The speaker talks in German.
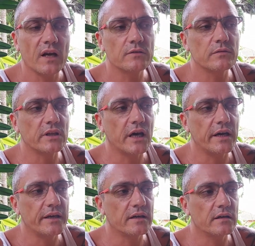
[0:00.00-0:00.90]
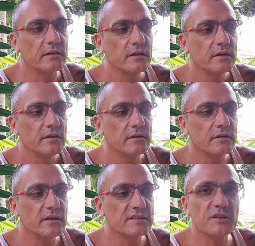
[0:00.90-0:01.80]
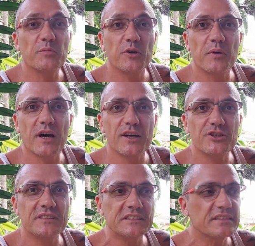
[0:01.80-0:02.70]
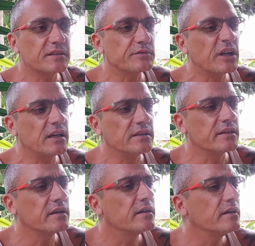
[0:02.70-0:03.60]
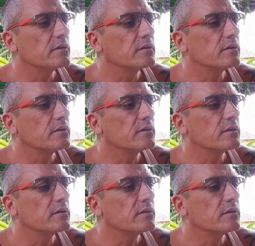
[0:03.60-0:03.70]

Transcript: Also von daher, äh, lasst euch mal überraschen, was ich davon halte.